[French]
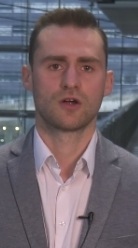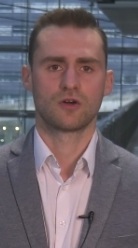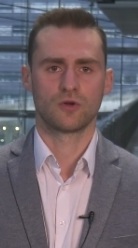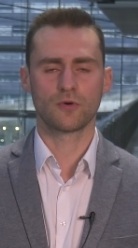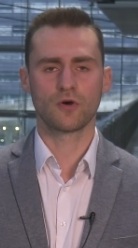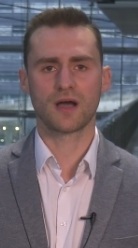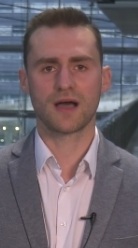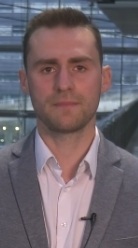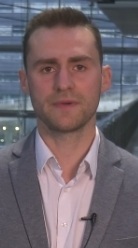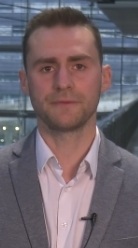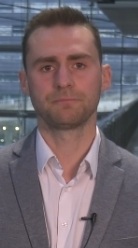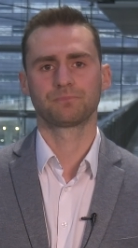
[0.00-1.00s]
Le
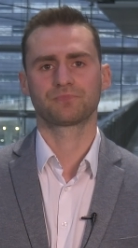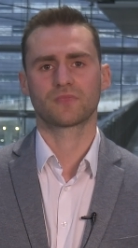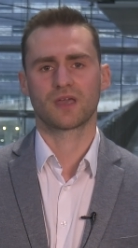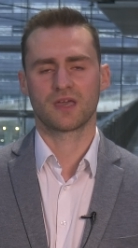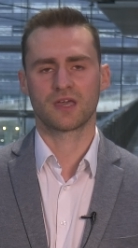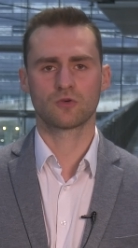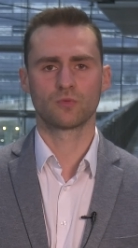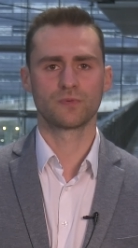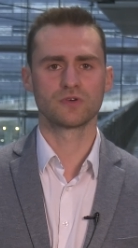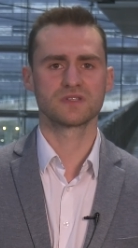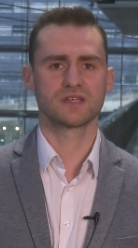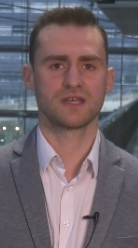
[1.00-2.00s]
programme est
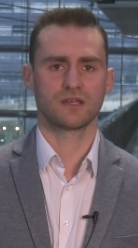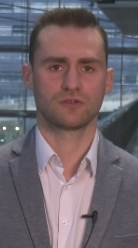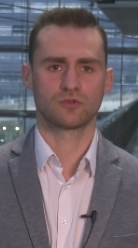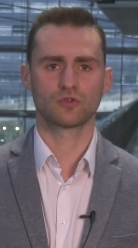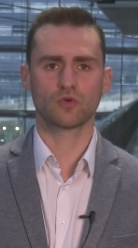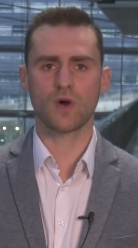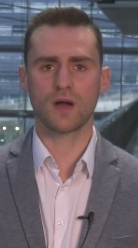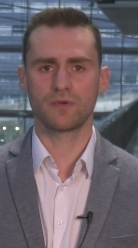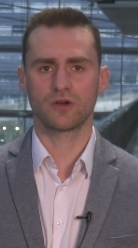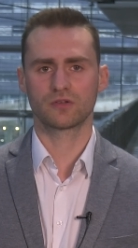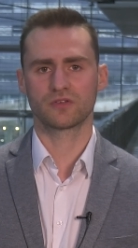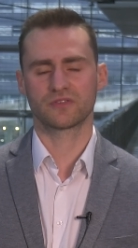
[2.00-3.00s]
composé de trois
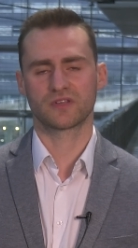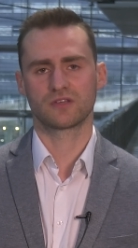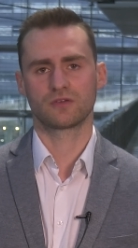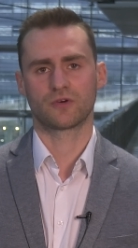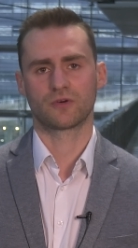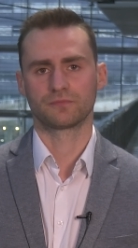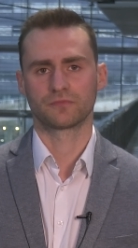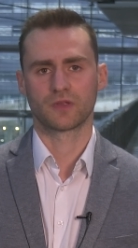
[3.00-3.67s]
blocs d'enseignement.